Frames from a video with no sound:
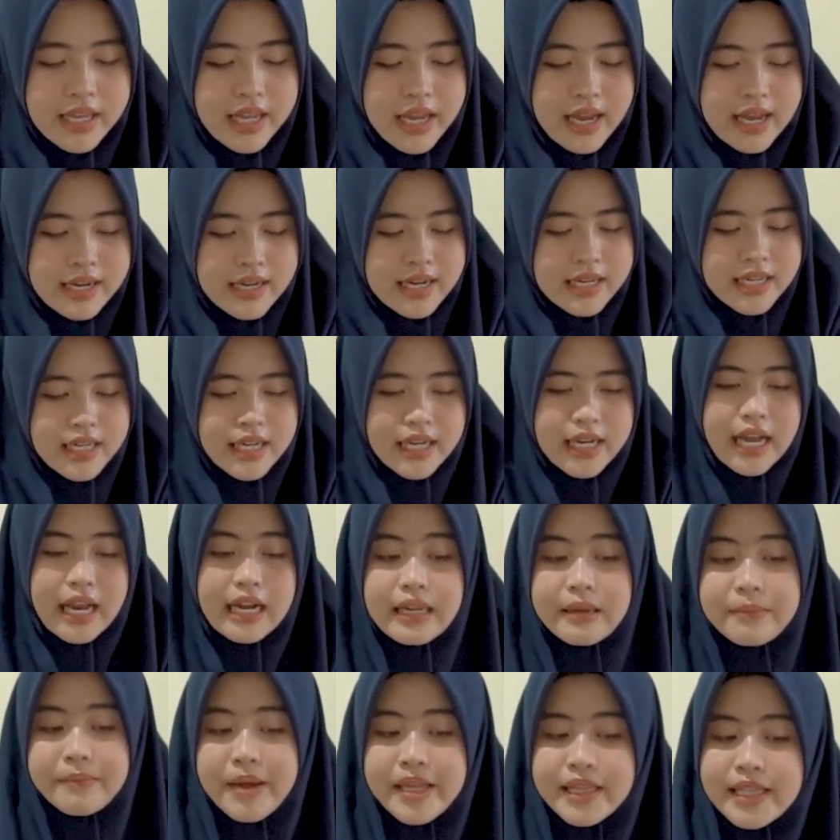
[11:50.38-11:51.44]
yang ada di
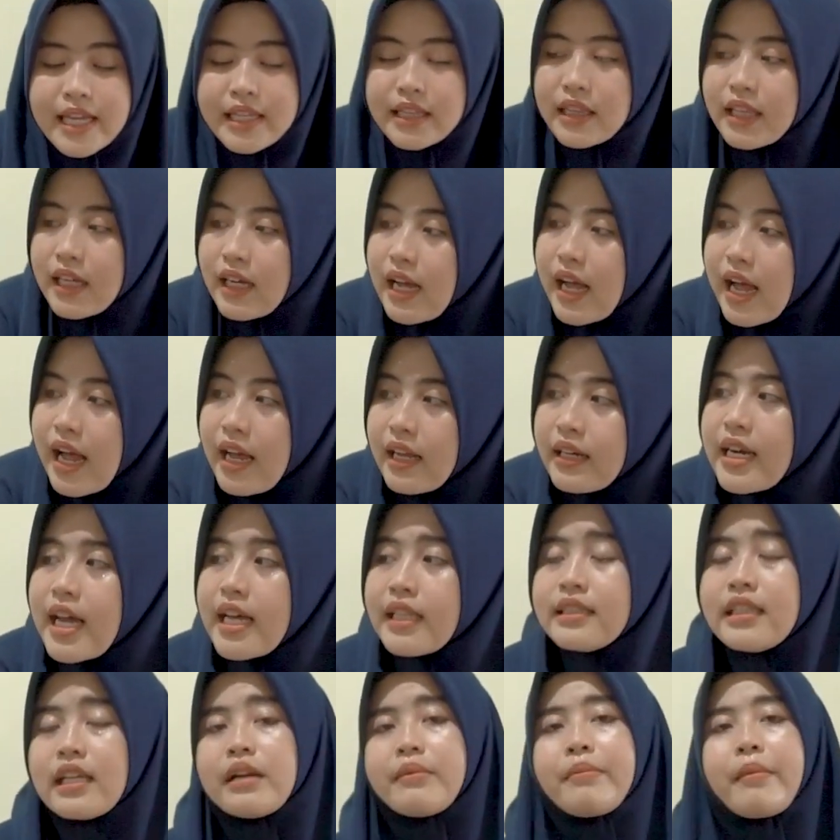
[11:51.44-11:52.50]
Kalimantan Tengah.
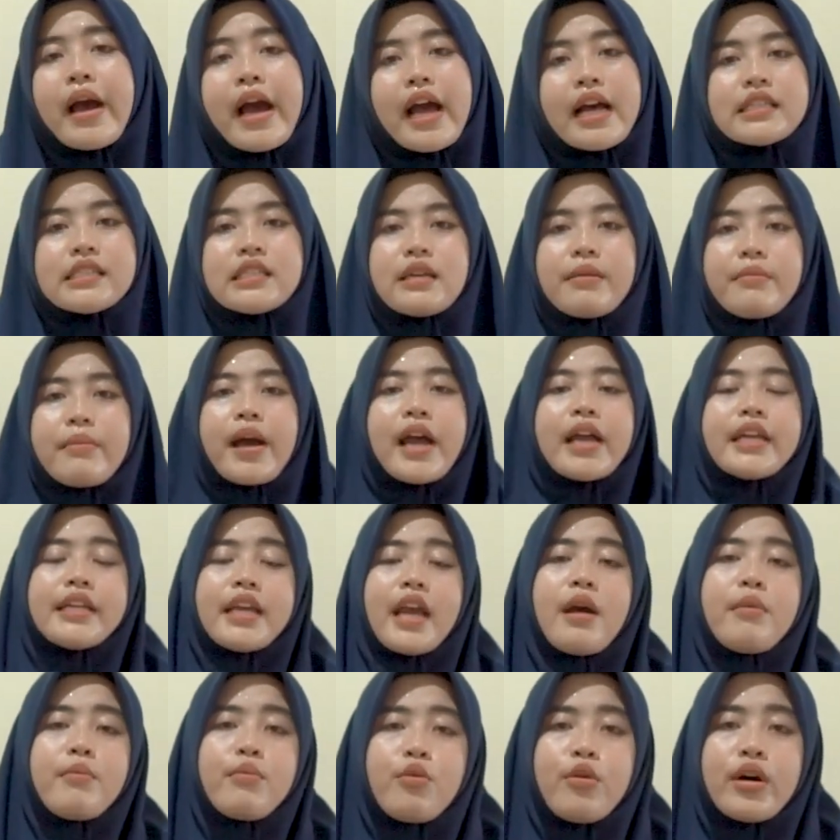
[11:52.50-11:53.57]
Dan terima kasih
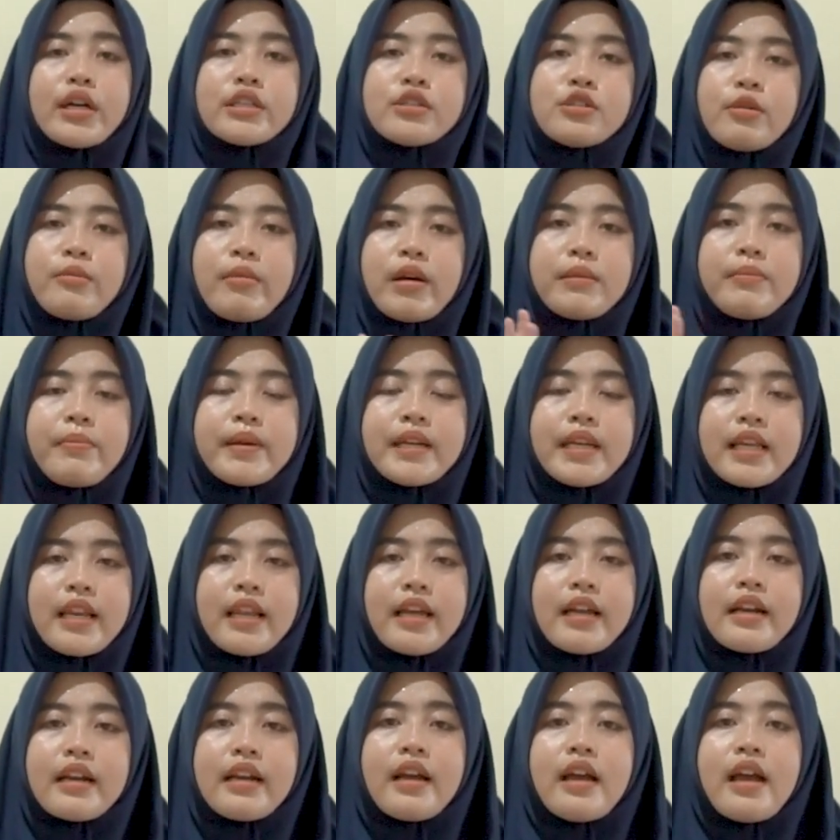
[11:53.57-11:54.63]
banyak buat Sobat
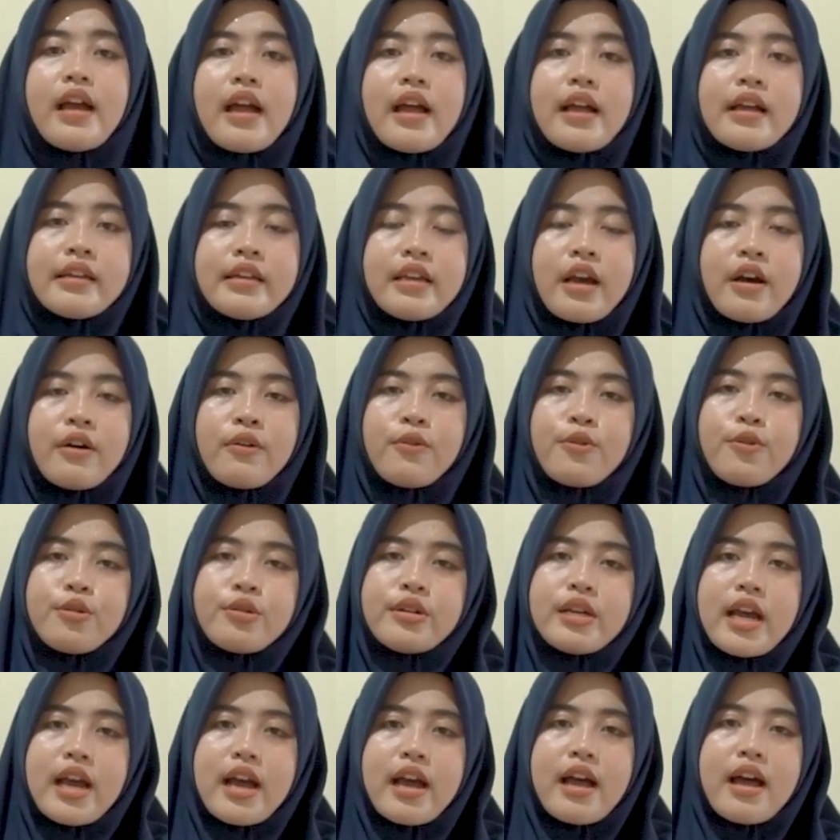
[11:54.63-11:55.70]
Pediler yang
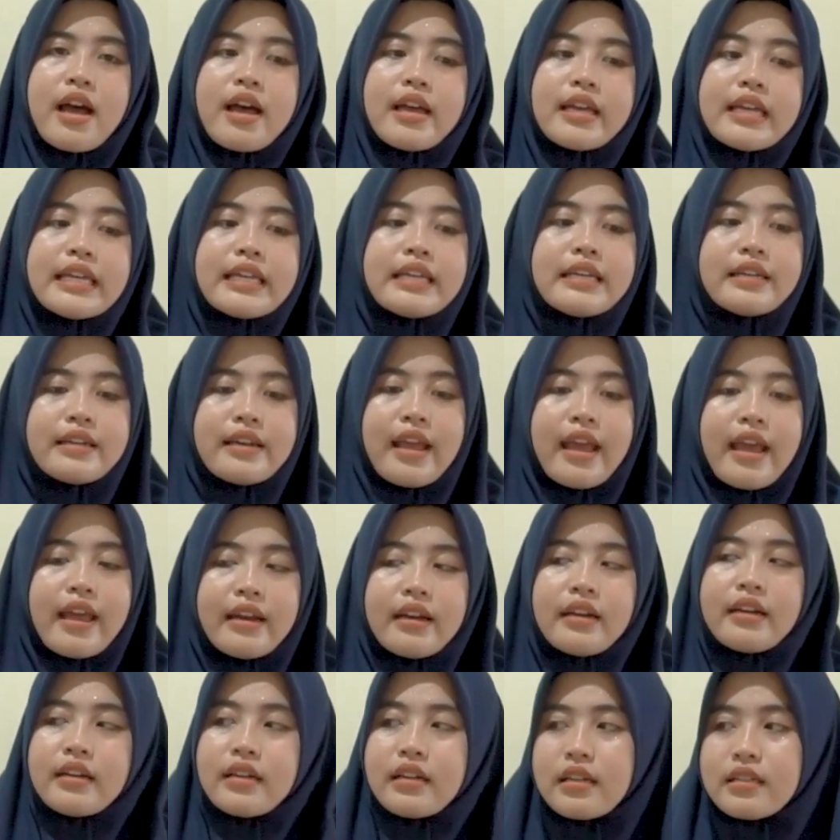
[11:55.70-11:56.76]
udah
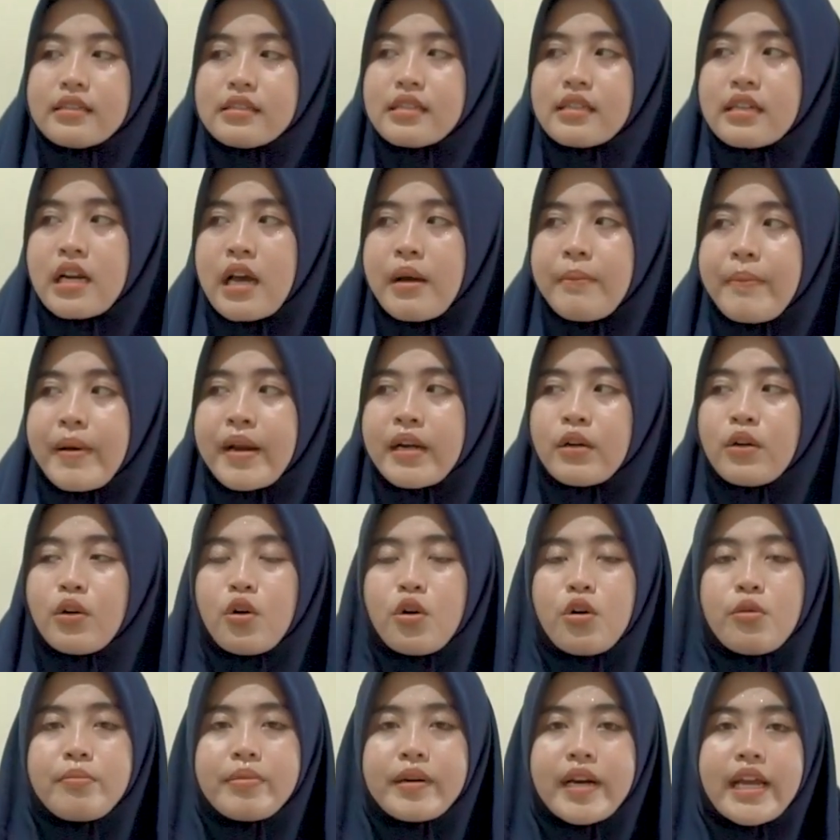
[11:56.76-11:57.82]
inden senapan
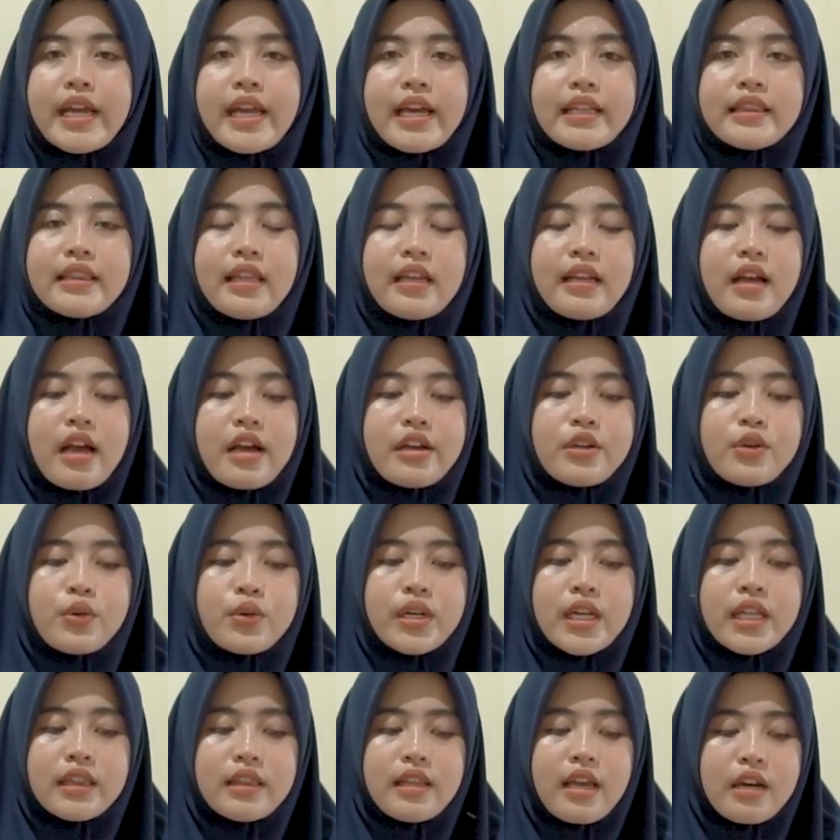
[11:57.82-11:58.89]
kobra ya 3
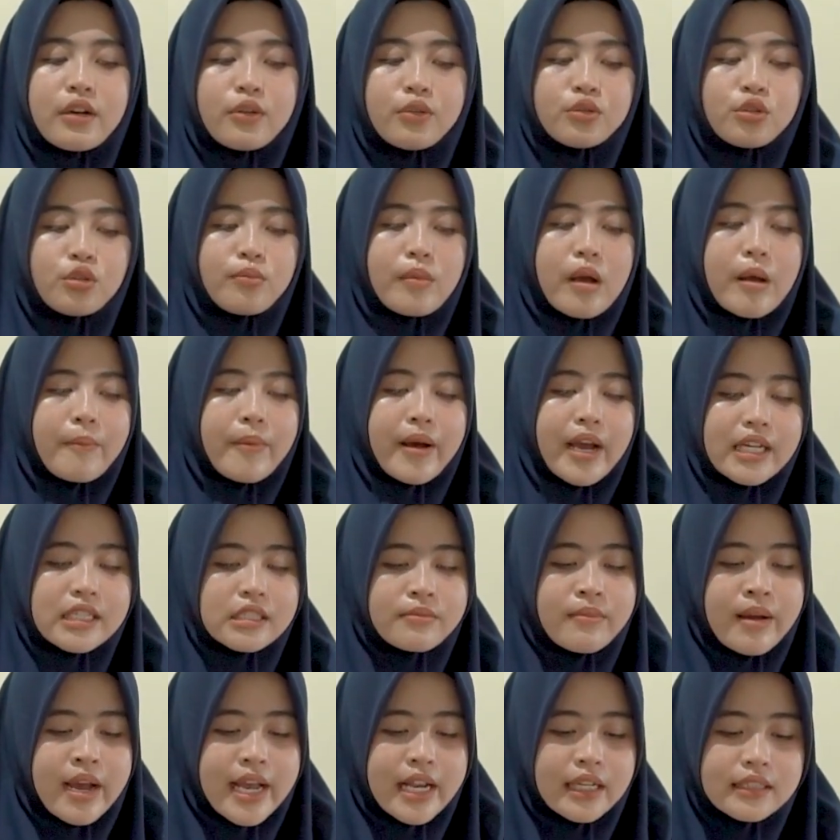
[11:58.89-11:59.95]
unit. Dan untuk Bapak
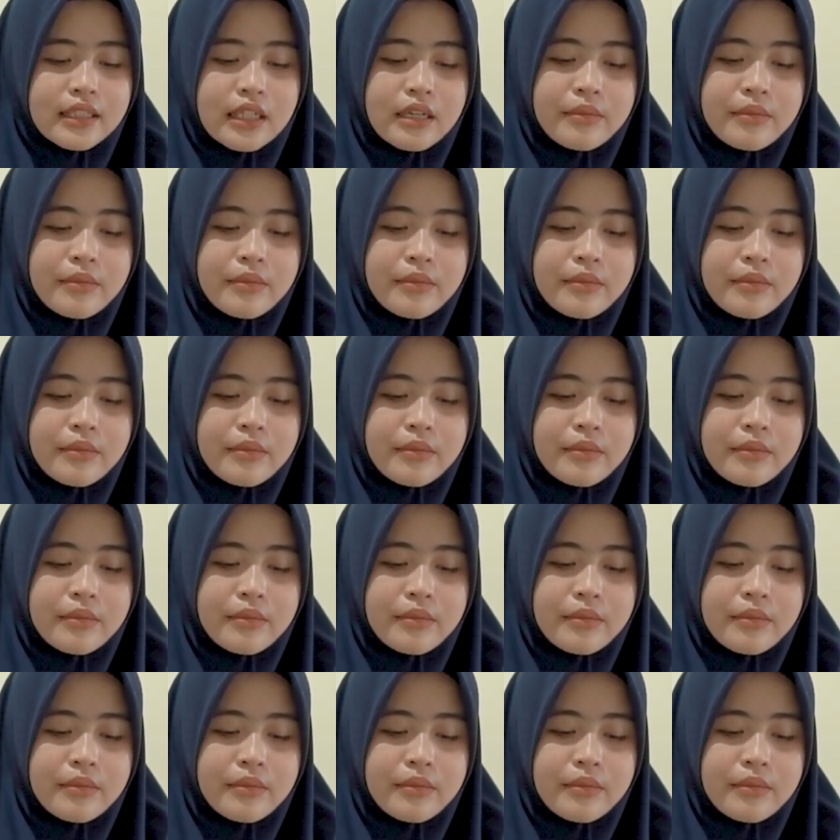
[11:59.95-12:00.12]
Ismail